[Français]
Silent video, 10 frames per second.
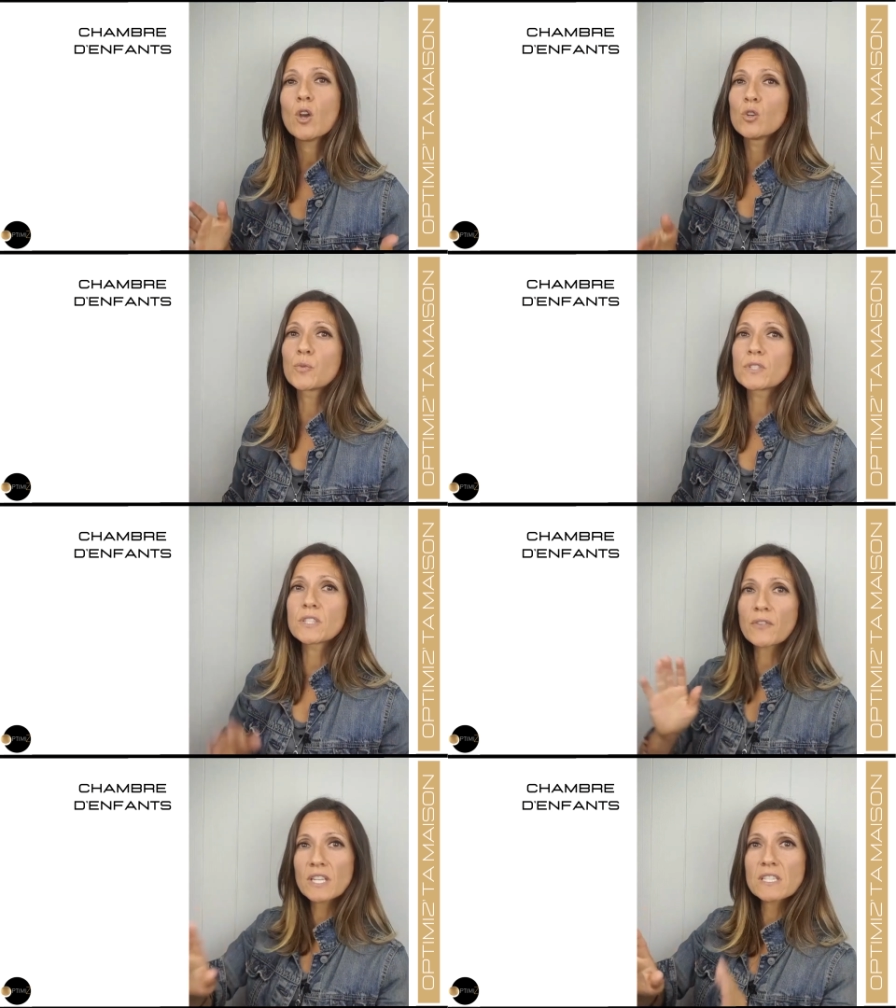Une petite
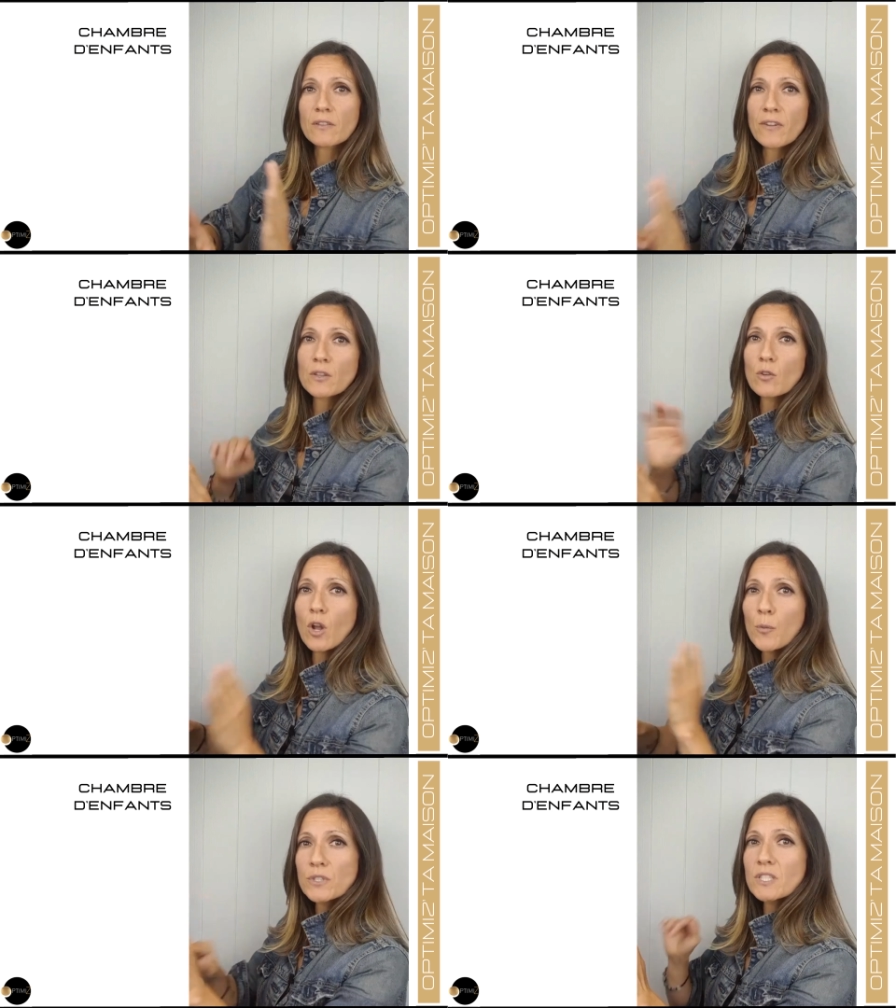frise faite de
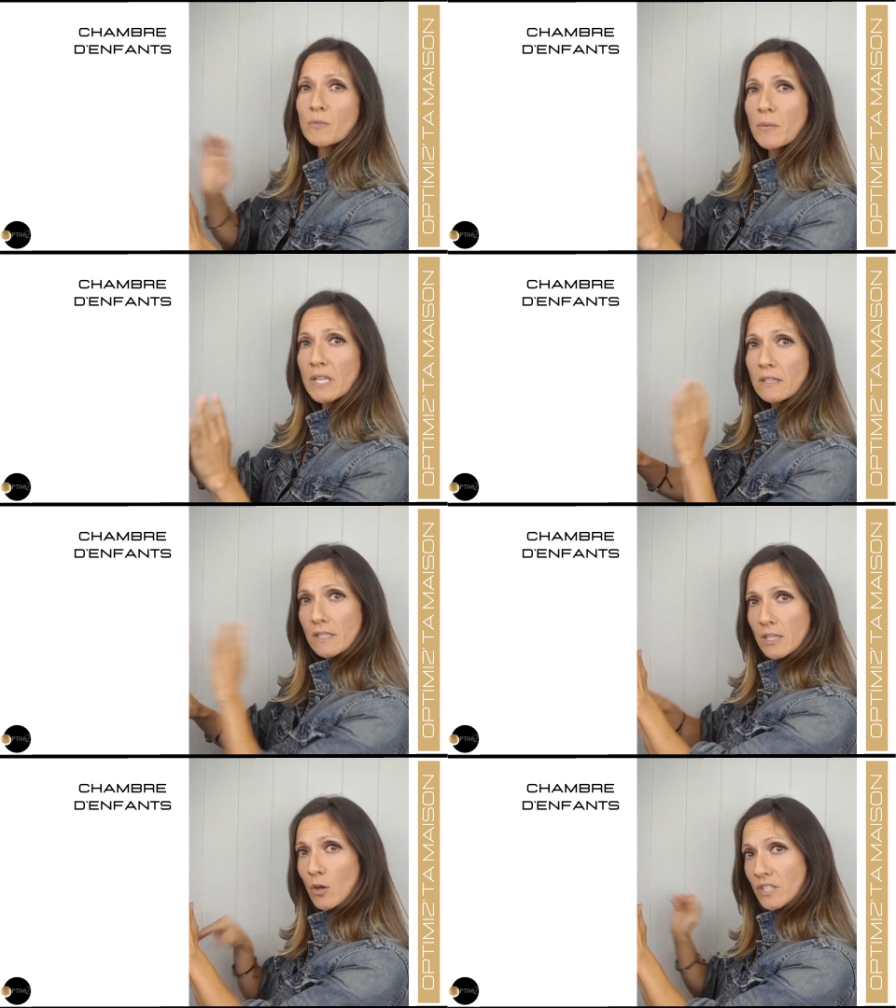leurs petites mimines
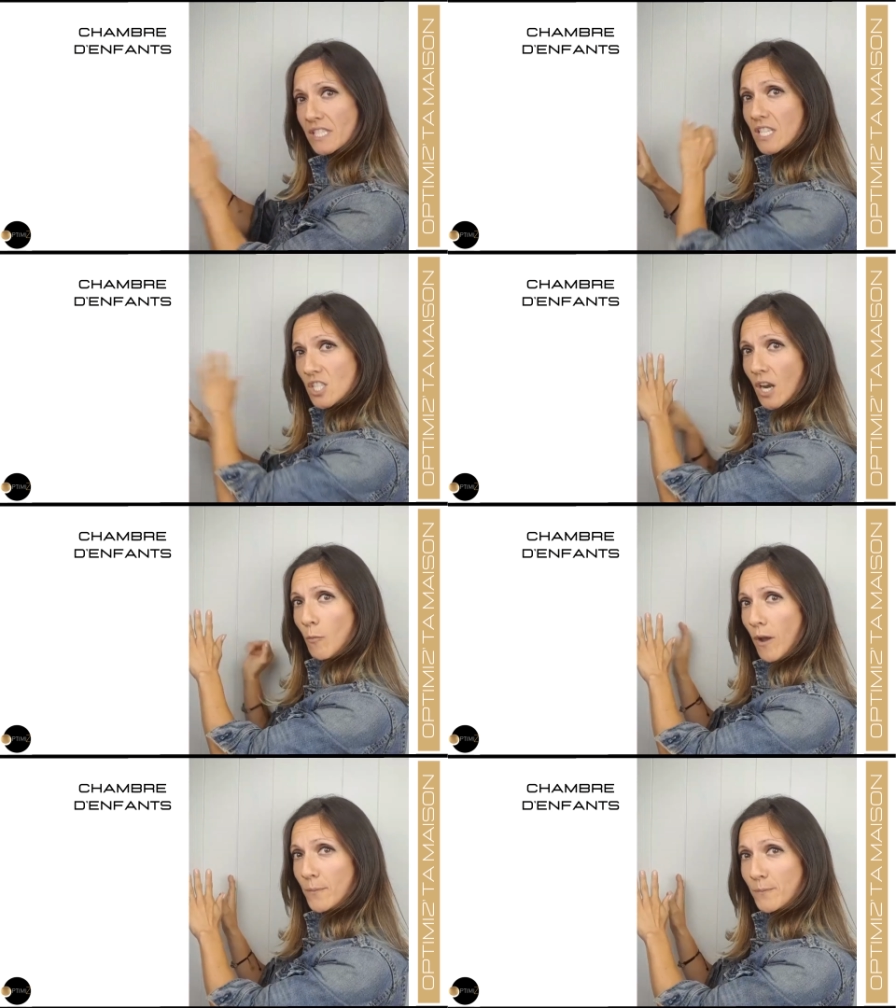qui grandissent chaque
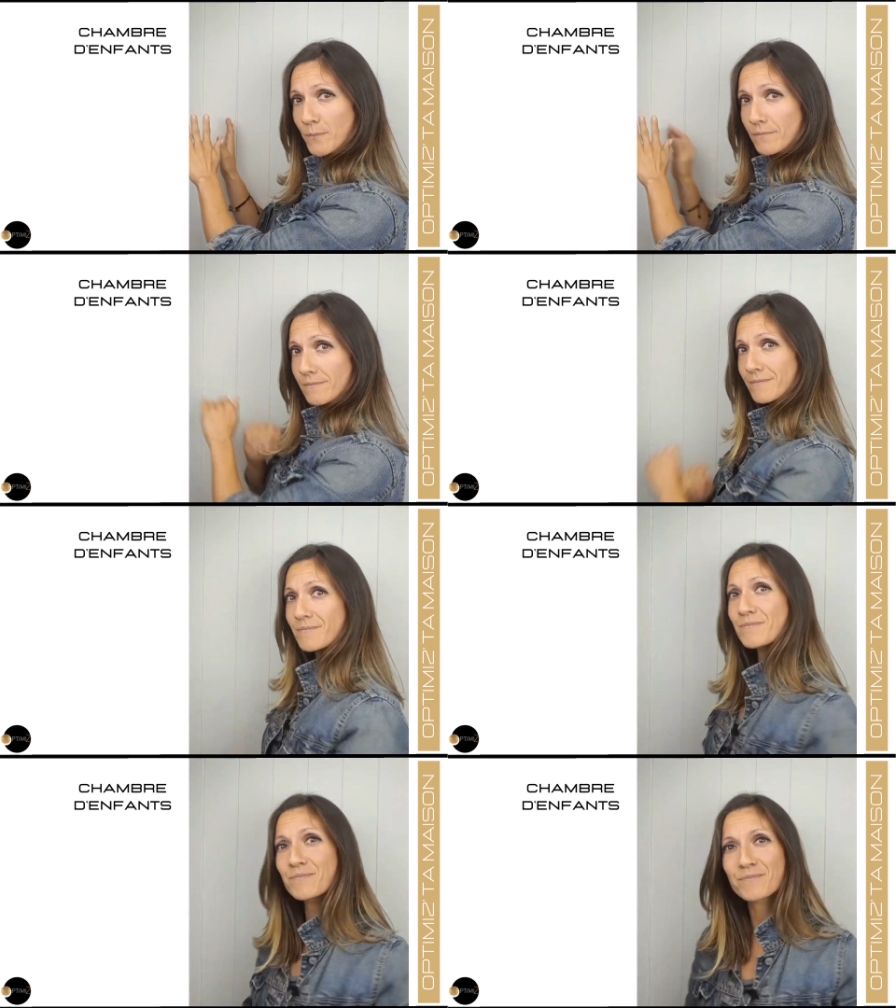mois.
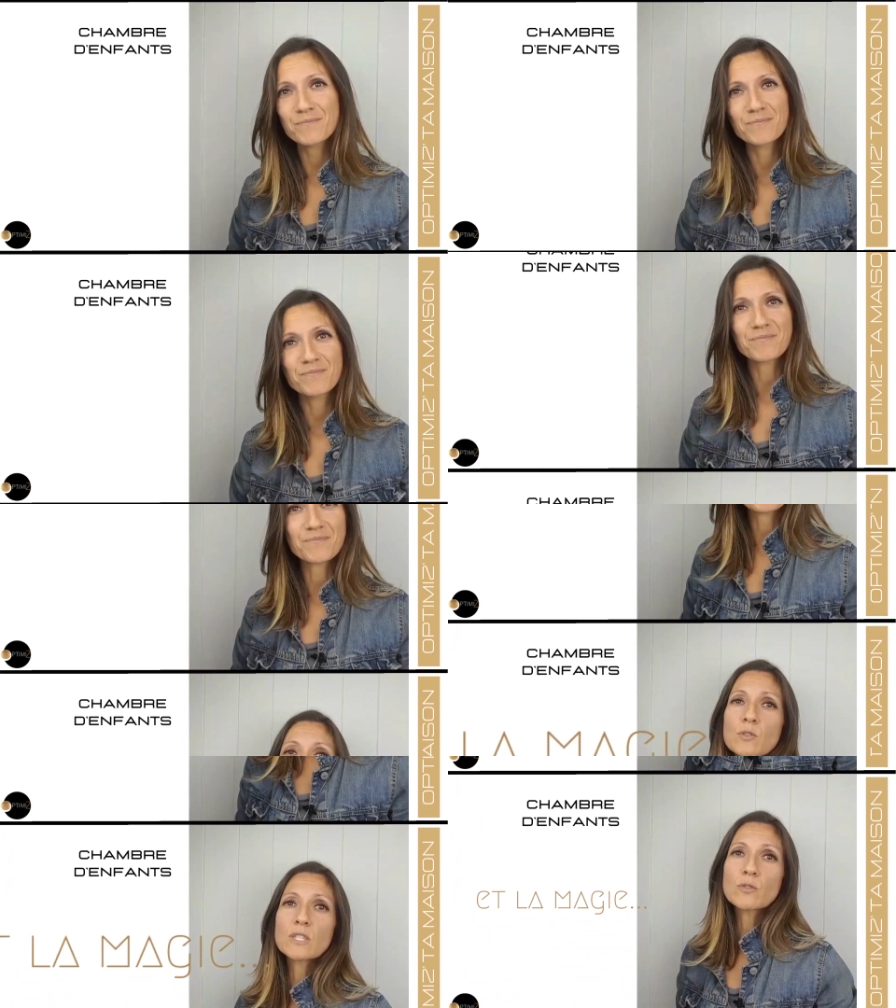Et
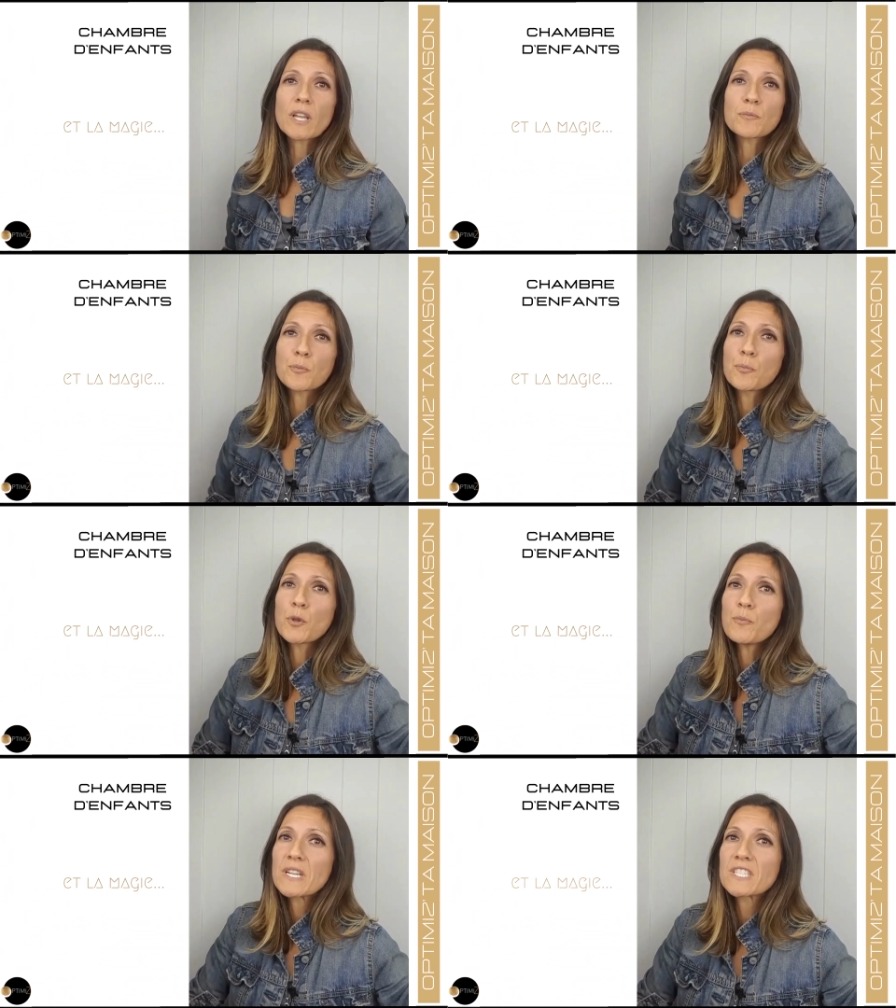si on ajoutait un peu
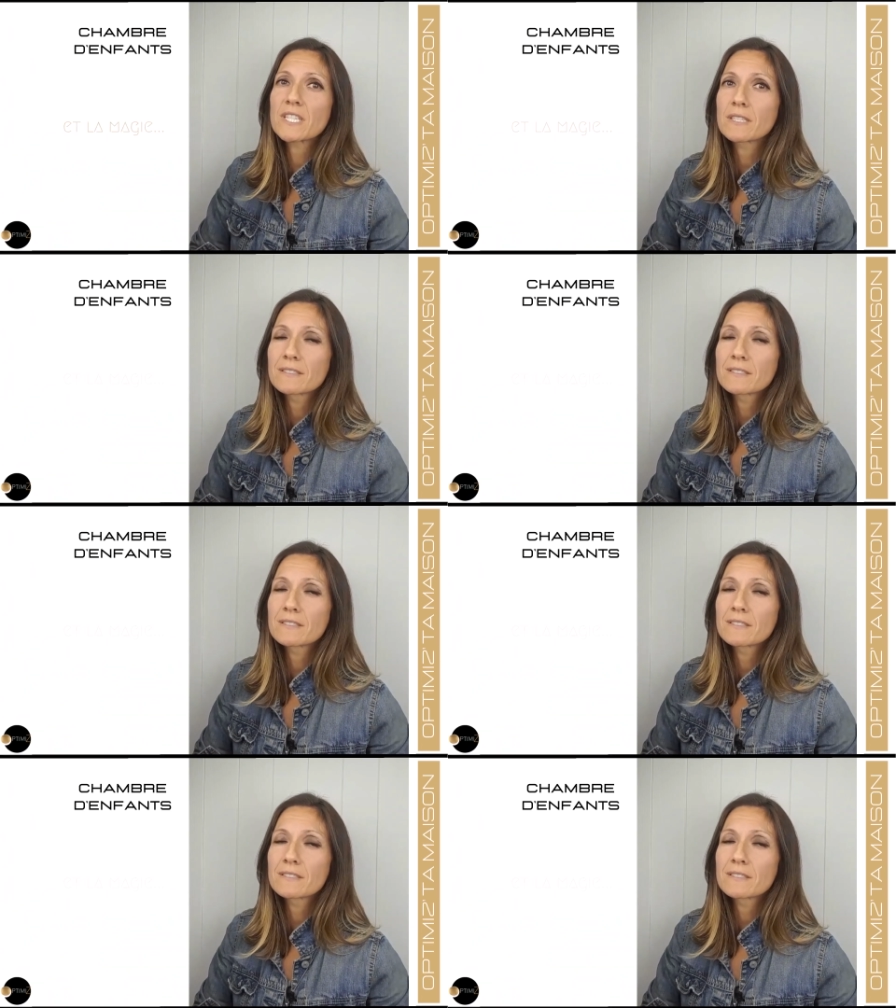de magie